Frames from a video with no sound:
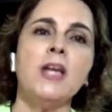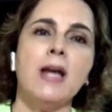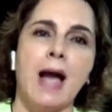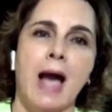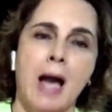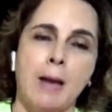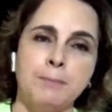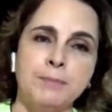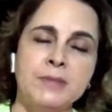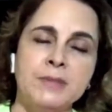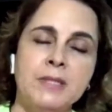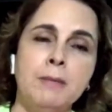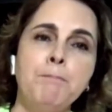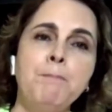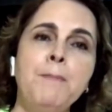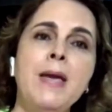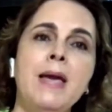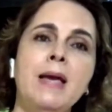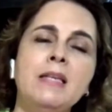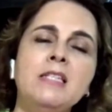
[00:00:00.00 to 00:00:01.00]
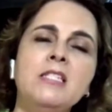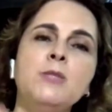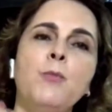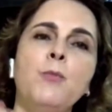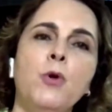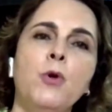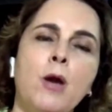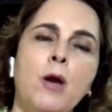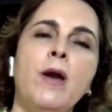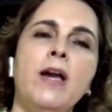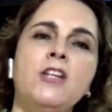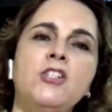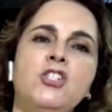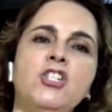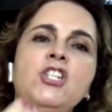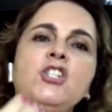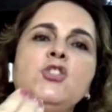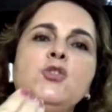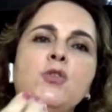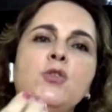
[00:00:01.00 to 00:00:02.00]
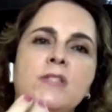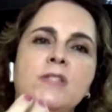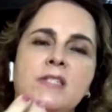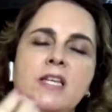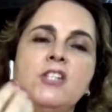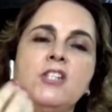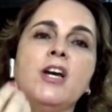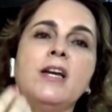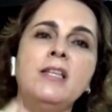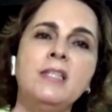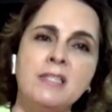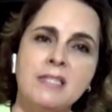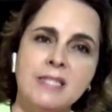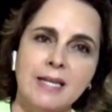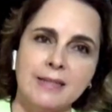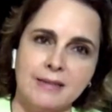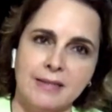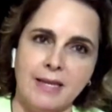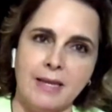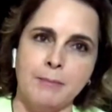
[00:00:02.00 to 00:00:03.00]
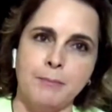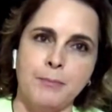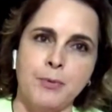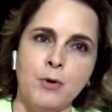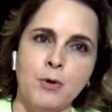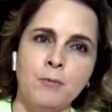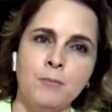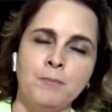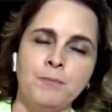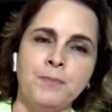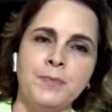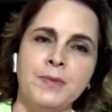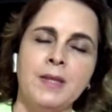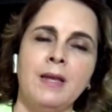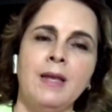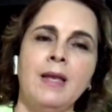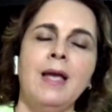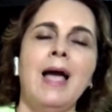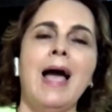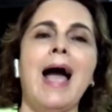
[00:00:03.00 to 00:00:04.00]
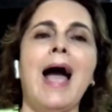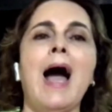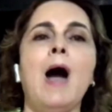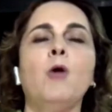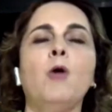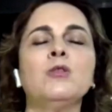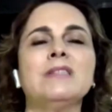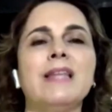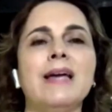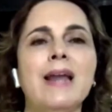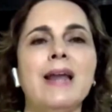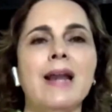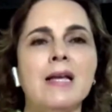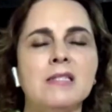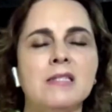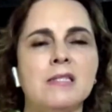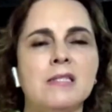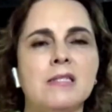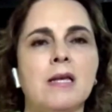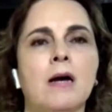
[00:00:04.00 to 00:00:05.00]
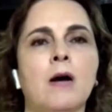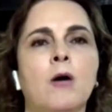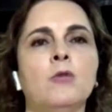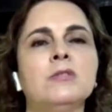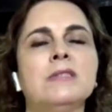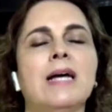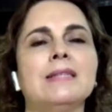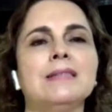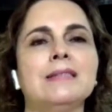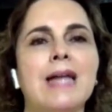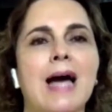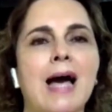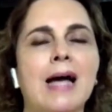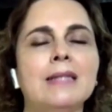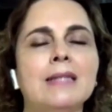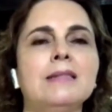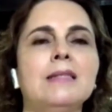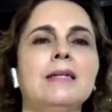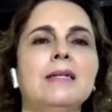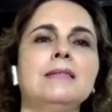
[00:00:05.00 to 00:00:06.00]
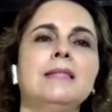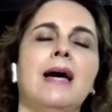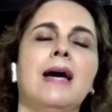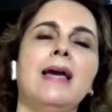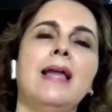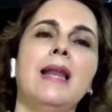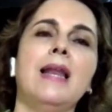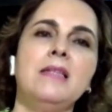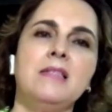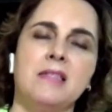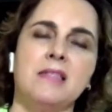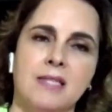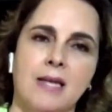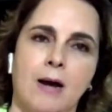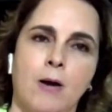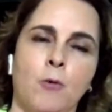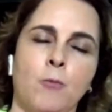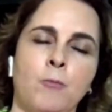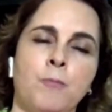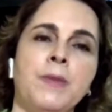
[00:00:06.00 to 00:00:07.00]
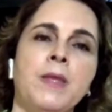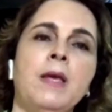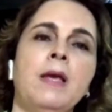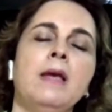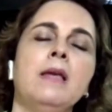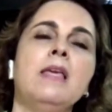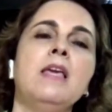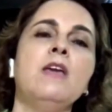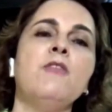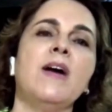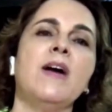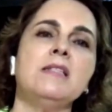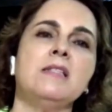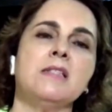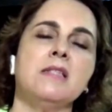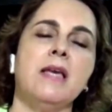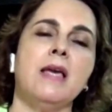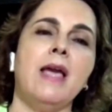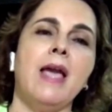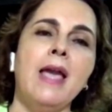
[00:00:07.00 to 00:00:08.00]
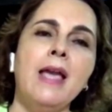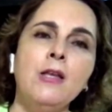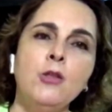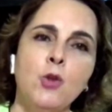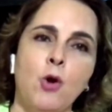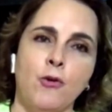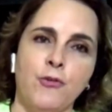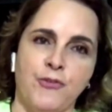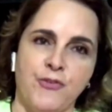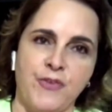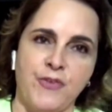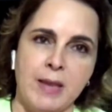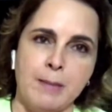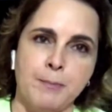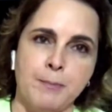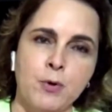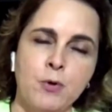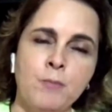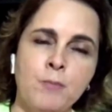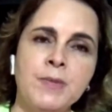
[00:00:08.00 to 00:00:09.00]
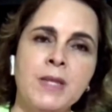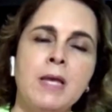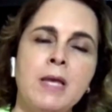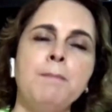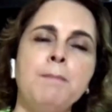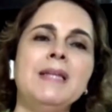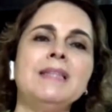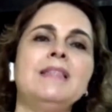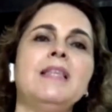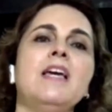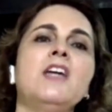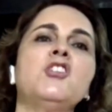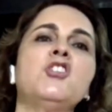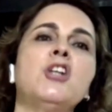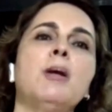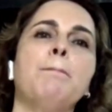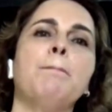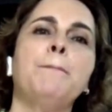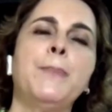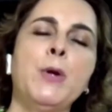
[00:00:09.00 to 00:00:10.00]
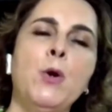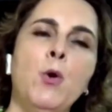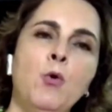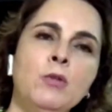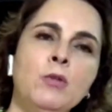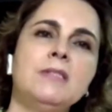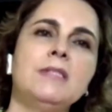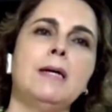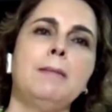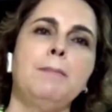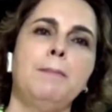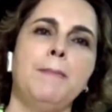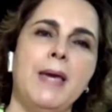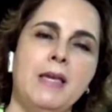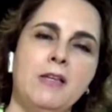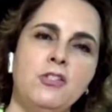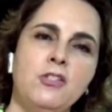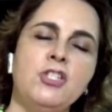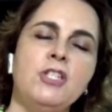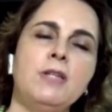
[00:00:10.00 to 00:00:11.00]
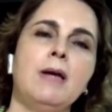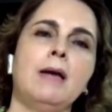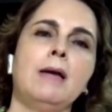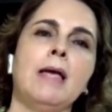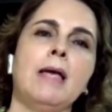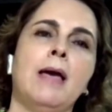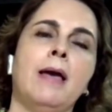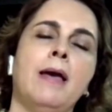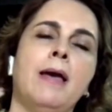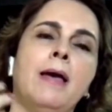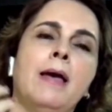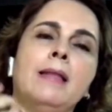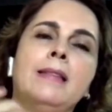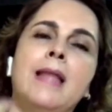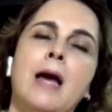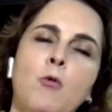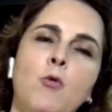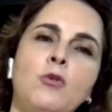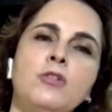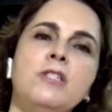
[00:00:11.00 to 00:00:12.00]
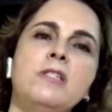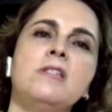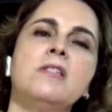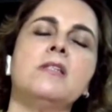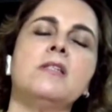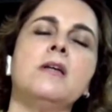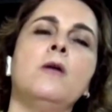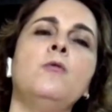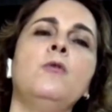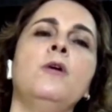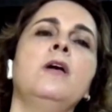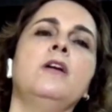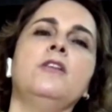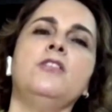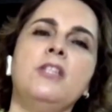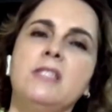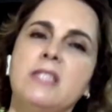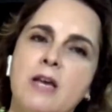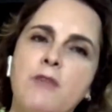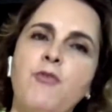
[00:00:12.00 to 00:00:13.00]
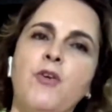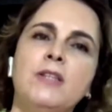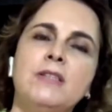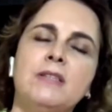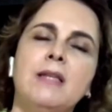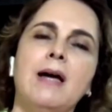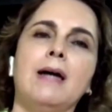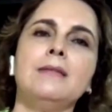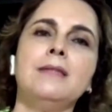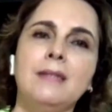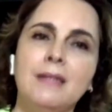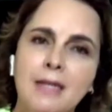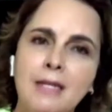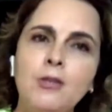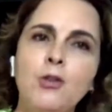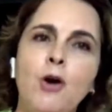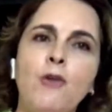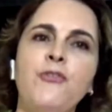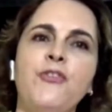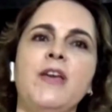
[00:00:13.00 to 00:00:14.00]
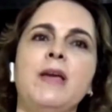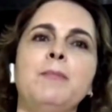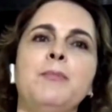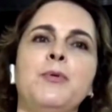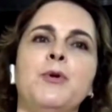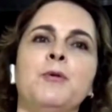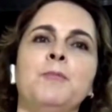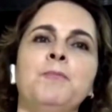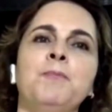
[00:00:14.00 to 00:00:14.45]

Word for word: apta, mesmo que o registro seja em setembro, a alteração da data da eleição, que vai ser em novembro, me deixa prontamente é, na condição de ser votada em novembro.